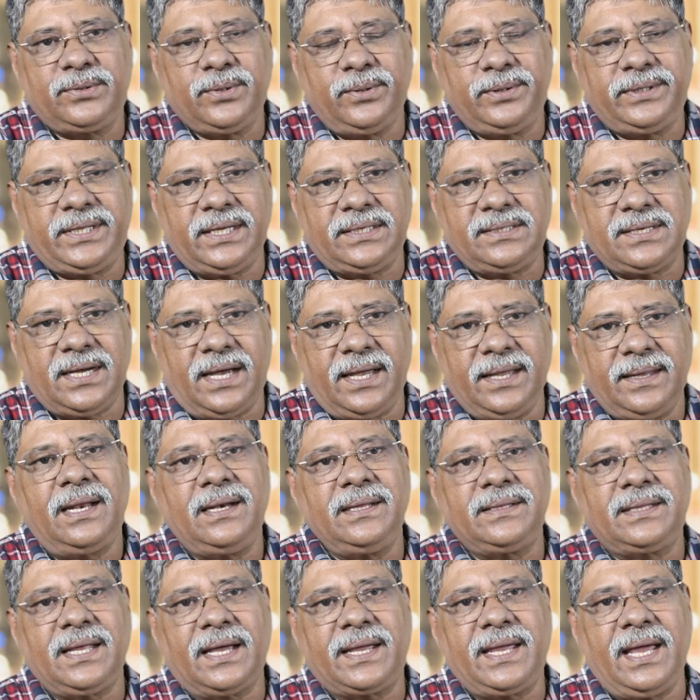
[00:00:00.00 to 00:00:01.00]
তুলতে চায়
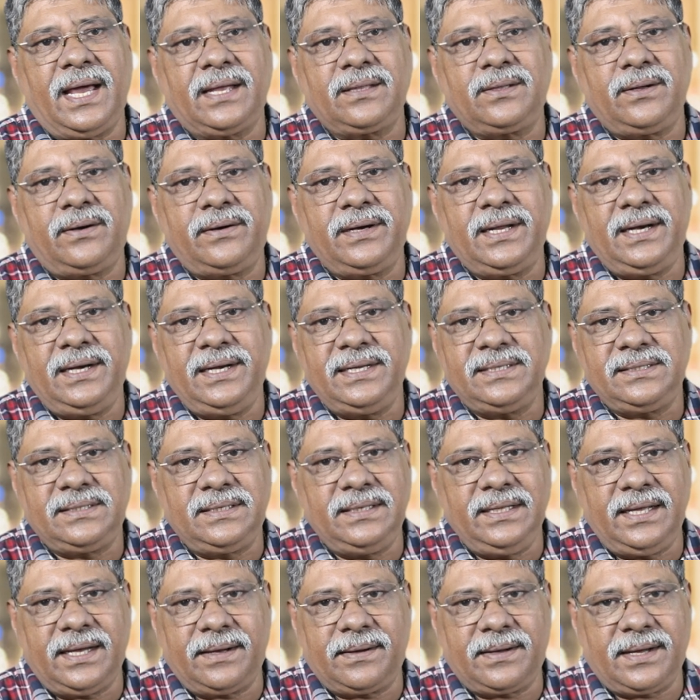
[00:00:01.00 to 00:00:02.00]
তাহলে তাকে এক ধরনের লেন্স
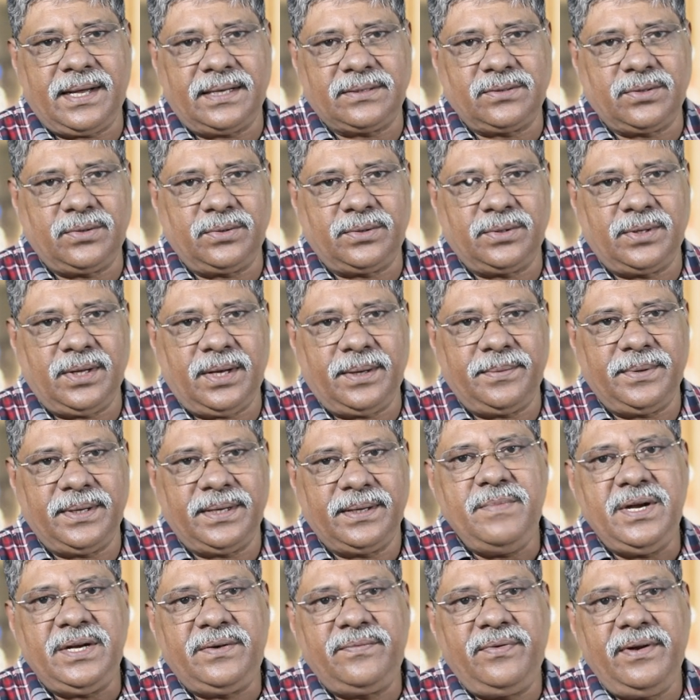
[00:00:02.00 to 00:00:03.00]
নিয়ে কাজ করতে হবে
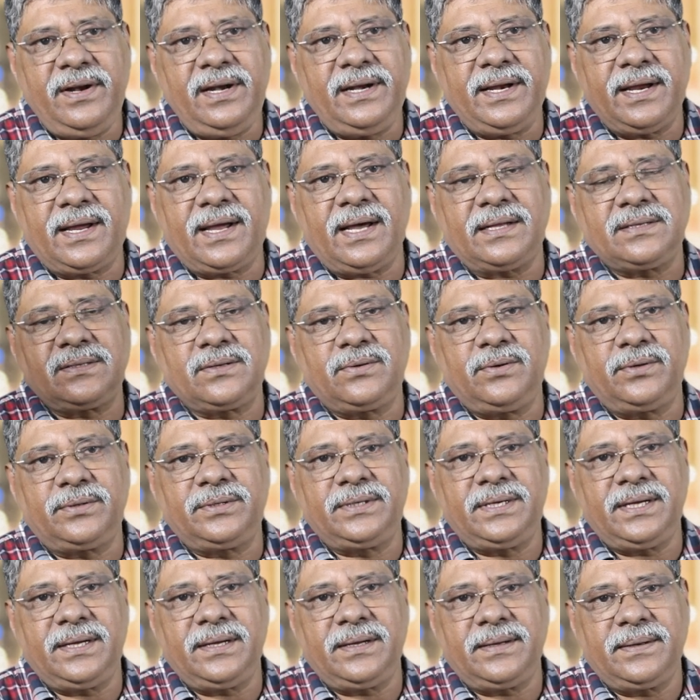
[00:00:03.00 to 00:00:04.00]
মিডফিল্ডে কাজ
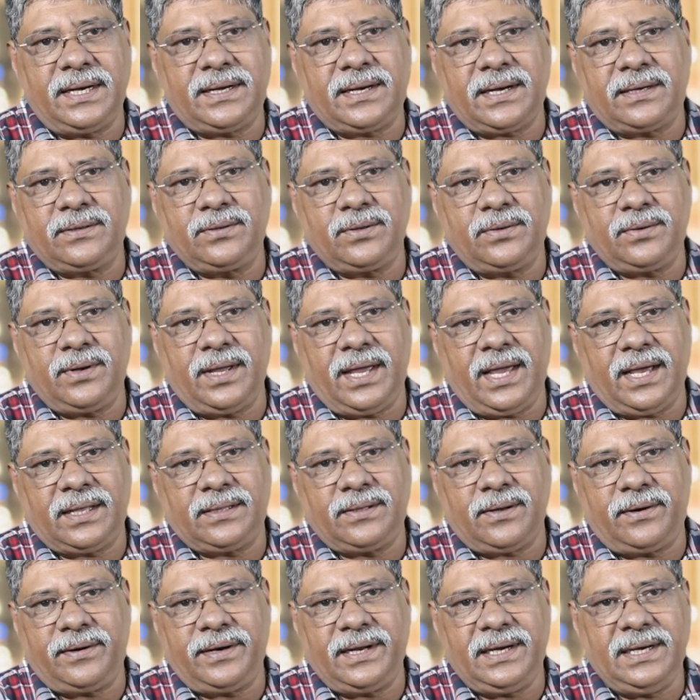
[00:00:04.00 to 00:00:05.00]
করছে এটার জন্য এক
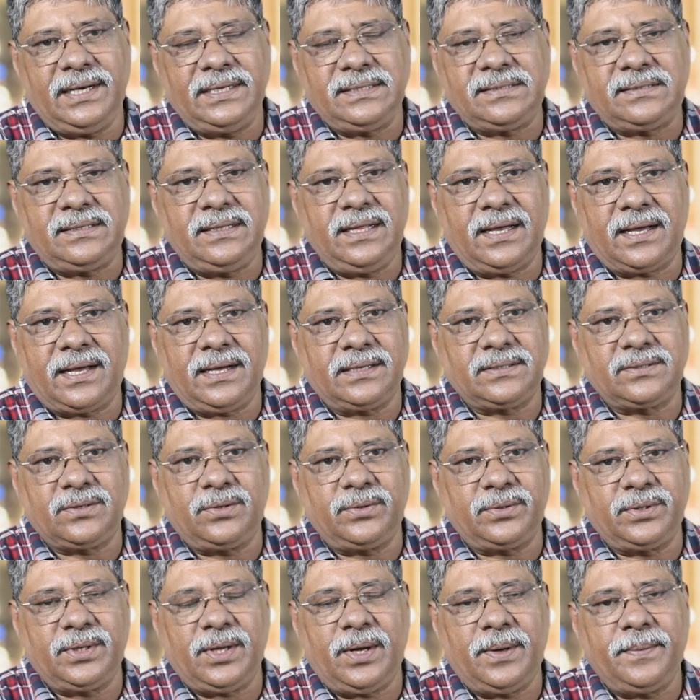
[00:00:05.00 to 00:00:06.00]
ধরনের লেন্স নিয়ে কাজ
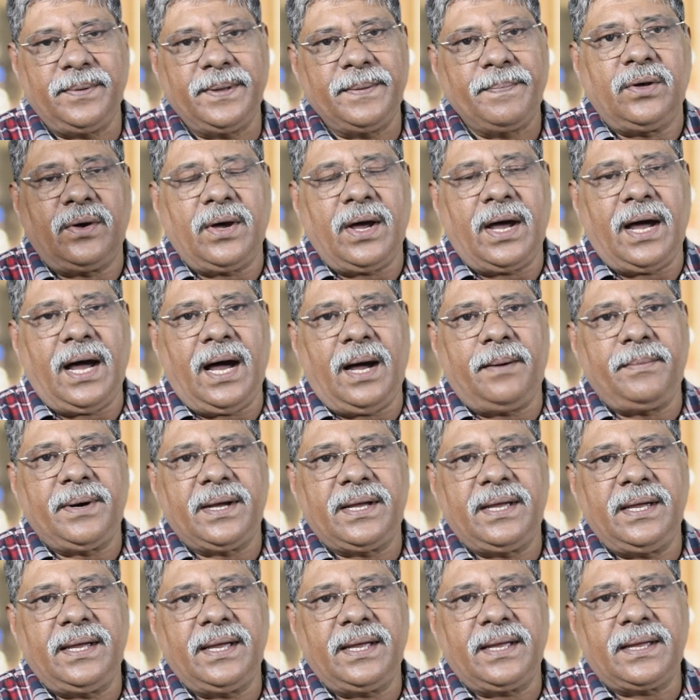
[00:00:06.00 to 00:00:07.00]
করতে হবে তো
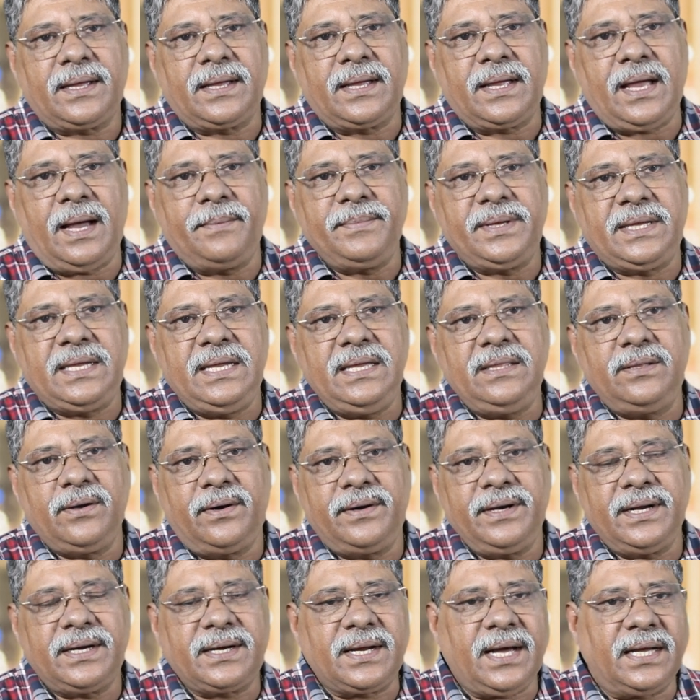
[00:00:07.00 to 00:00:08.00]
আমাকে আমি কি
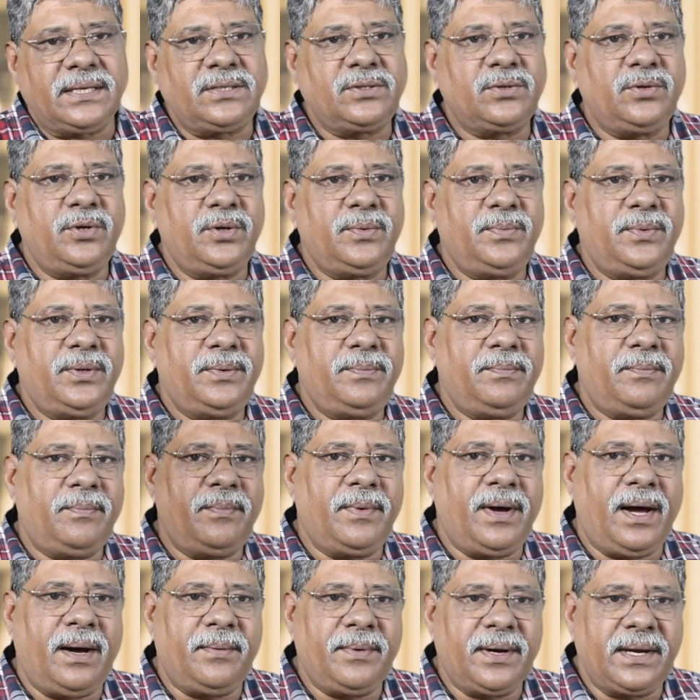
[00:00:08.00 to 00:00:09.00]
ধরনের কাজ করব
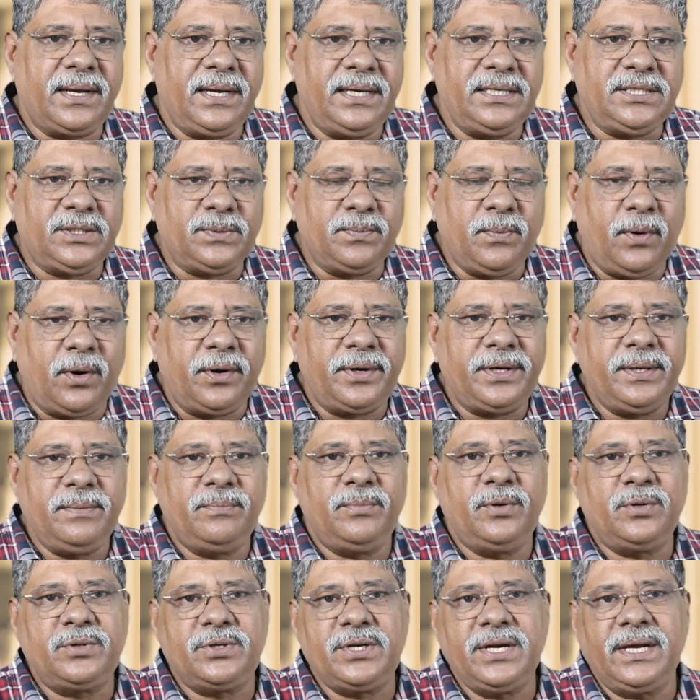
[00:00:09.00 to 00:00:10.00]
আমাকে স্পটে
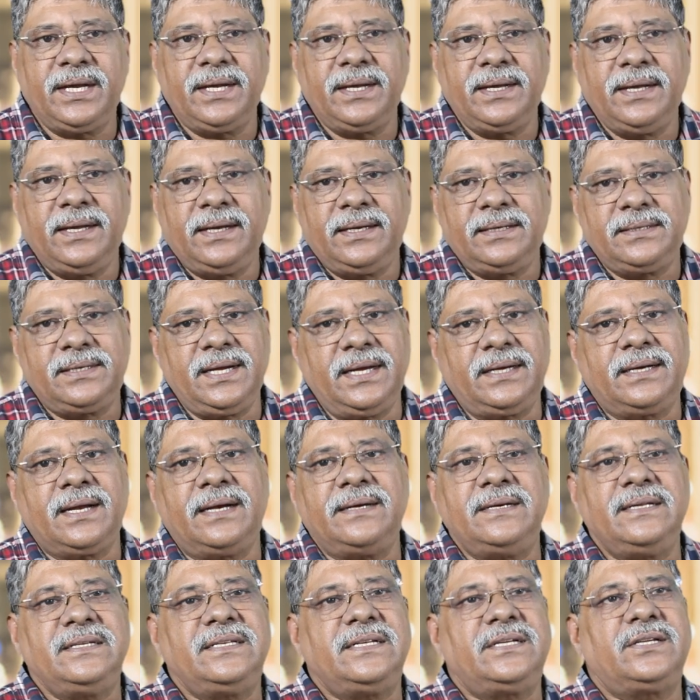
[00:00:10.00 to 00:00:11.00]
বসে সেটা
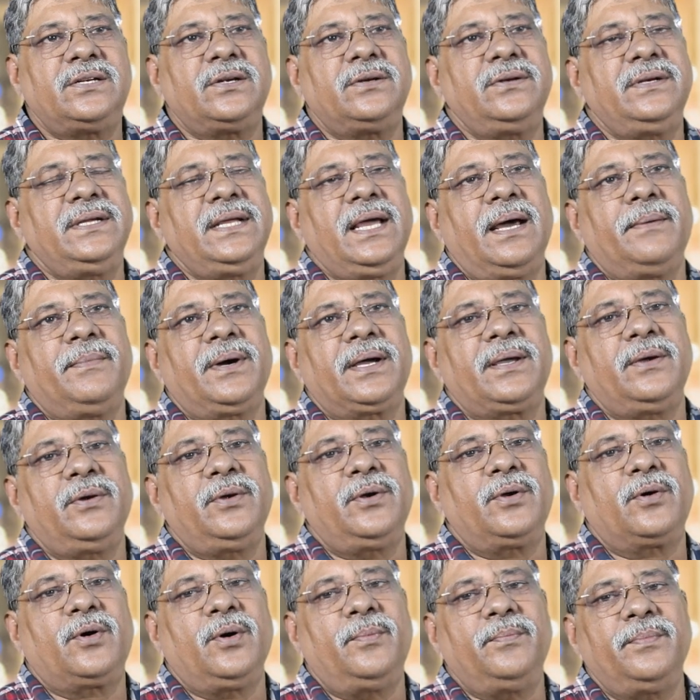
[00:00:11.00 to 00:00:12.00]
ডিসিশন নিয়ে আমাকে ওই
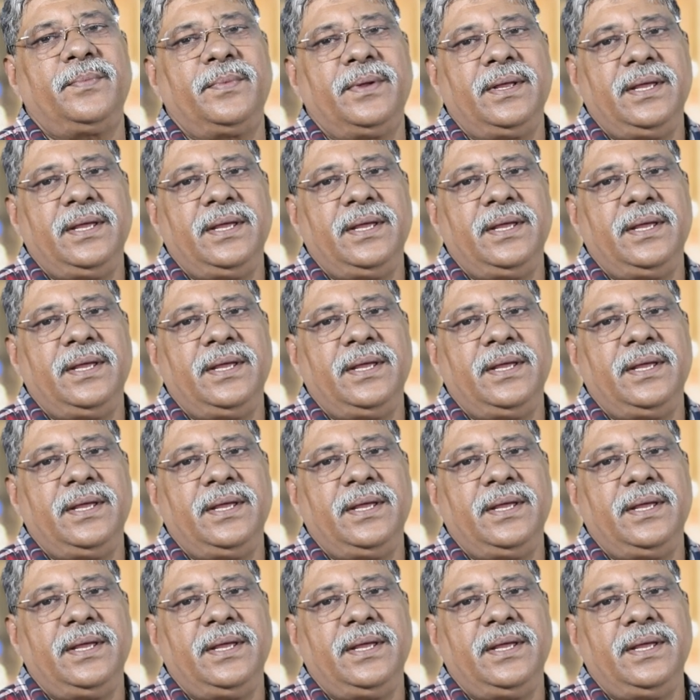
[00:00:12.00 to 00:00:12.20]
রকম